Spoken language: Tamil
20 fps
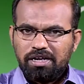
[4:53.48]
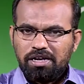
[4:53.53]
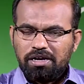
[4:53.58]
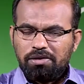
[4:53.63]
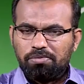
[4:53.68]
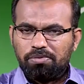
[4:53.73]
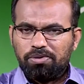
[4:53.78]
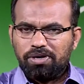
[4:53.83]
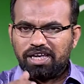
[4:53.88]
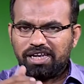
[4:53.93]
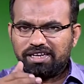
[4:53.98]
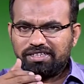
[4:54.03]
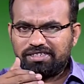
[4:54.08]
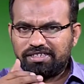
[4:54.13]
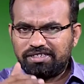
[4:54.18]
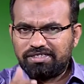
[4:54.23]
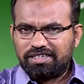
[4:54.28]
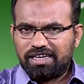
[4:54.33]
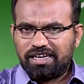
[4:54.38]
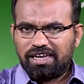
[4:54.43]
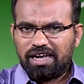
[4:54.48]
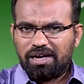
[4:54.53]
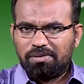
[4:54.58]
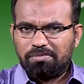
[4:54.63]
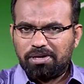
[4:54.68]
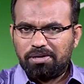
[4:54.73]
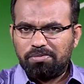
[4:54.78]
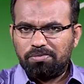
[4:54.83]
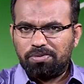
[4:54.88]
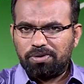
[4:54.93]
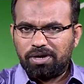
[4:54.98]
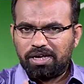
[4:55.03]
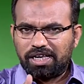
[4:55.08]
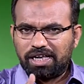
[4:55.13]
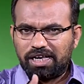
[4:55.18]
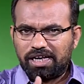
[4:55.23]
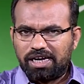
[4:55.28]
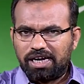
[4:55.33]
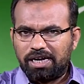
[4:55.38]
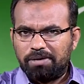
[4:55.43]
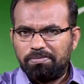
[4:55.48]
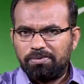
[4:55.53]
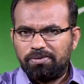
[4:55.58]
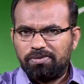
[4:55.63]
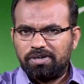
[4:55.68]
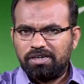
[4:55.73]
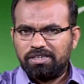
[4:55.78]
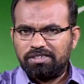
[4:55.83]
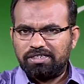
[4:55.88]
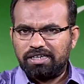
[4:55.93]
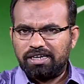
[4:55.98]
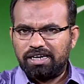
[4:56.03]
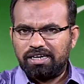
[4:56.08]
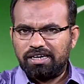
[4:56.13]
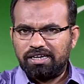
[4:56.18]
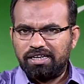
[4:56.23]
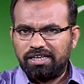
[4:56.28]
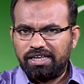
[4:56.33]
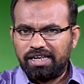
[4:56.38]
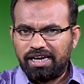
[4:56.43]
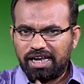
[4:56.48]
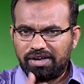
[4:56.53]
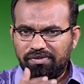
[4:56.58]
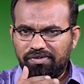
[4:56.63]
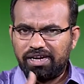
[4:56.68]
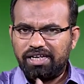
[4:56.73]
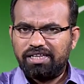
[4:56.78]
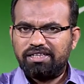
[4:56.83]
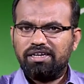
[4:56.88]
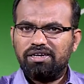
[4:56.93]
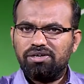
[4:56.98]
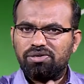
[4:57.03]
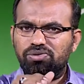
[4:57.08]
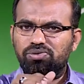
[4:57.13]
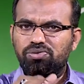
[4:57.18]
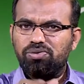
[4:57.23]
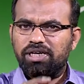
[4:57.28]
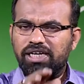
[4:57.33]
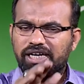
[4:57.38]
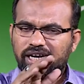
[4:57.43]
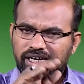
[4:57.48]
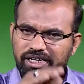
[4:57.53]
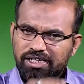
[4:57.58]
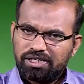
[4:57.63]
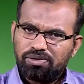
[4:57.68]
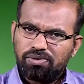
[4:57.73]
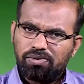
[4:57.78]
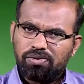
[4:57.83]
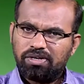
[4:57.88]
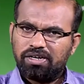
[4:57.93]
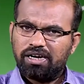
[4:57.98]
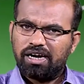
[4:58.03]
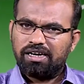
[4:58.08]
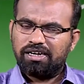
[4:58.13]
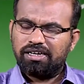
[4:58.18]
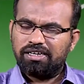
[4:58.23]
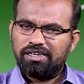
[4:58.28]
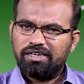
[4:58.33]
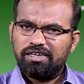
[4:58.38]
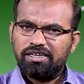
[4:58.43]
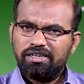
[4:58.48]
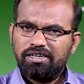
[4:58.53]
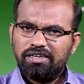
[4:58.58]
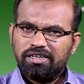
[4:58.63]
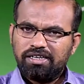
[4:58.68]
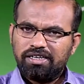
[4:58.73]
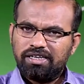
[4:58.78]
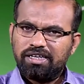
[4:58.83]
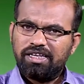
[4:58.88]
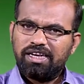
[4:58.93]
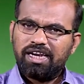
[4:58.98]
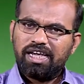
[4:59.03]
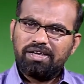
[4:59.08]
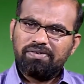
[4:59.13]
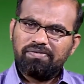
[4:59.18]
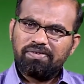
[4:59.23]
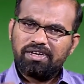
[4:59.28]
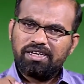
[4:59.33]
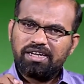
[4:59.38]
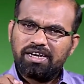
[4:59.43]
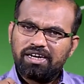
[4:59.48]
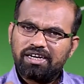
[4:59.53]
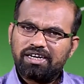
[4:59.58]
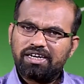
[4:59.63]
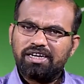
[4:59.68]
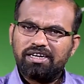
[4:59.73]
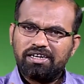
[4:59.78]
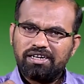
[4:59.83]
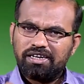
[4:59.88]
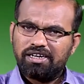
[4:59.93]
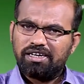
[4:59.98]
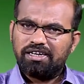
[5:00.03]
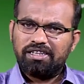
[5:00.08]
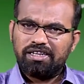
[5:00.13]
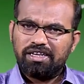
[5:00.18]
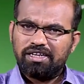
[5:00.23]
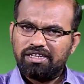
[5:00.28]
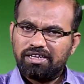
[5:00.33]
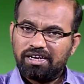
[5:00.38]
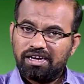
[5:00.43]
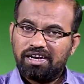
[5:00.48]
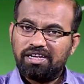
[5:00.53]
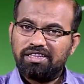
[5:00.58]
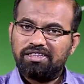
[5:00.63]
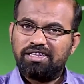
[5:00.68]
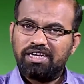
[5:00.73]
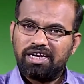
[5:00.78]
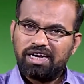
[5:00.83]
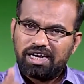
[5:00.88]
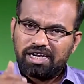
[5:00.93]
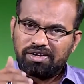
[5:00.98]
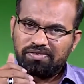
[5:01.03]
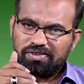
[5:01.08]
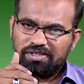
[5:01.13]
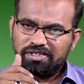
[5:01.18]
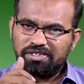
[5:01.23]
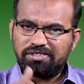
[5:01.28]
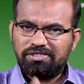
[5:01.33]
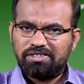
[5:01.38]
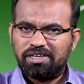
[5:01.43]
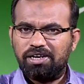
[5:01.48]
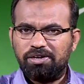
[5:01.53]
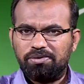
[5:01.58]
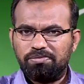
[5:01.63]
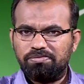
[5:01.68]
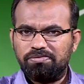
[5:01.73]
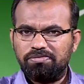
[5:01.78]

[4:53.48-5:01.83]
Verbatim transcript: முயற்சி செய்யாமல் முடங்கி கிடப்பவர்கள் சிலர் இறைவனை தனக்கு துணைக்கு அழைத்துக் கொள்கிறார்கள் இறைவன் எனக்கென்று எழுதியது என்னை தேடி வந்து சேரும்